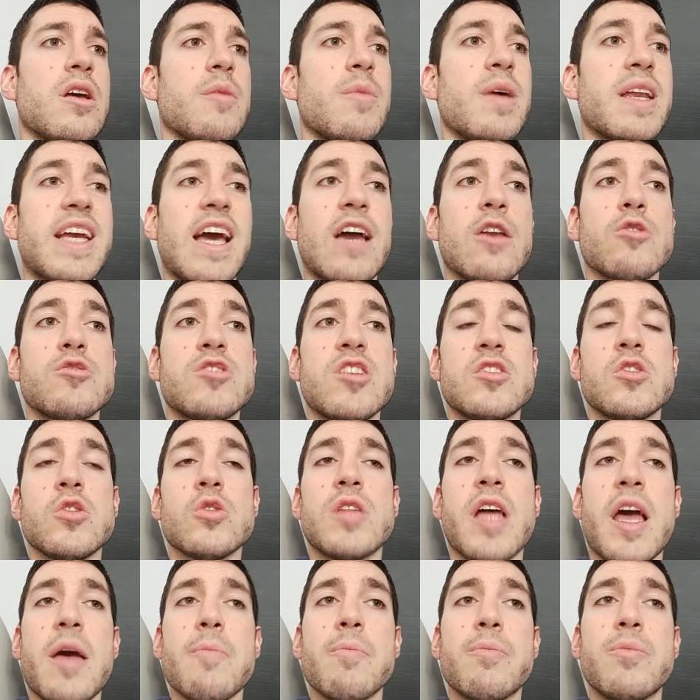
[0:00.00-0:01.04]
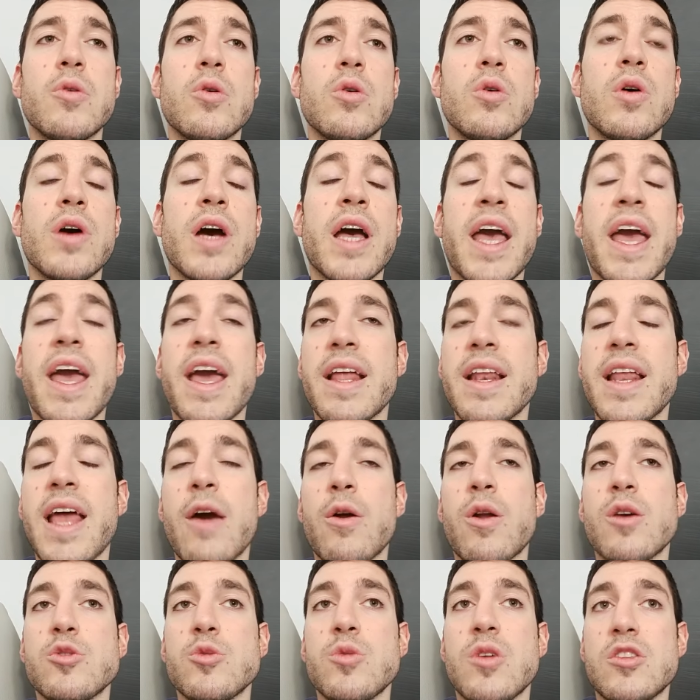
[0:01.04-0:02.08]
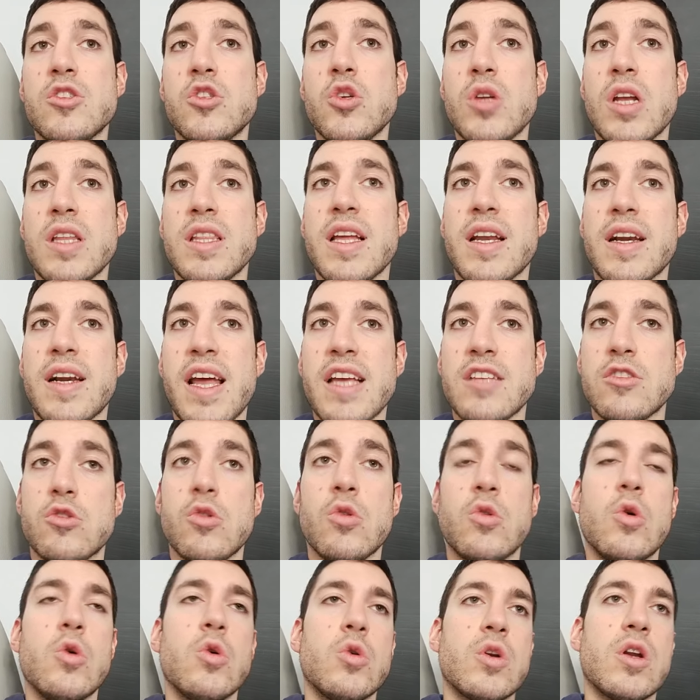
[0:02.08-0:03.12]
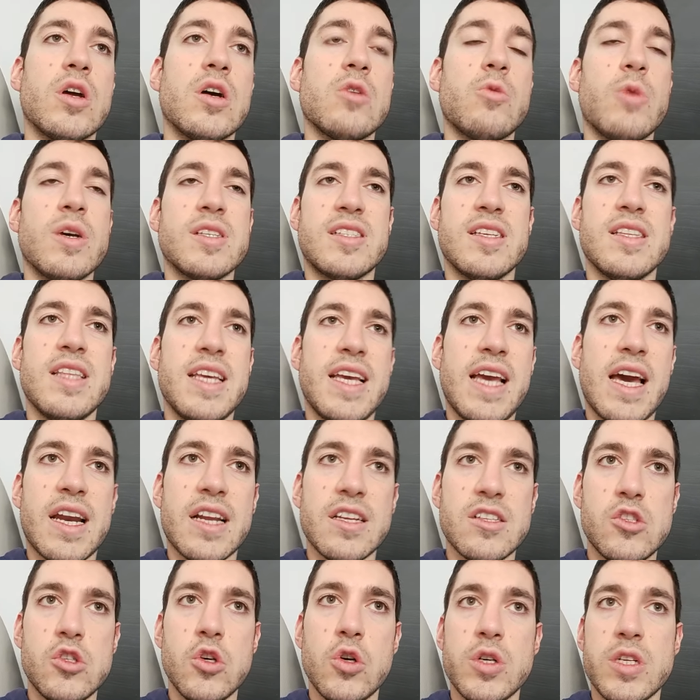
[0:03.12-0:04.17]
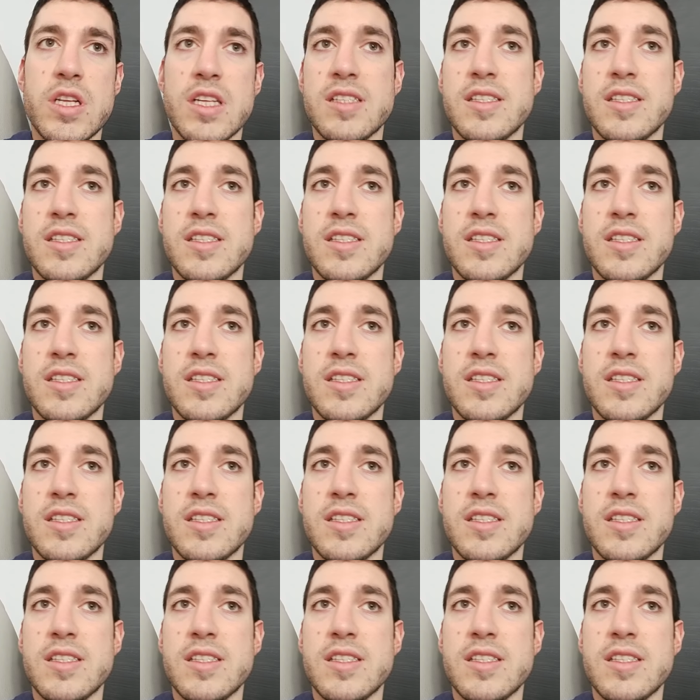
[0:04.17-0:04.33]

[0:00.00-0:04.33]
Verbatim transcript: Perché allo stesso tempo è una situazione del resto con queste dichiarazioni,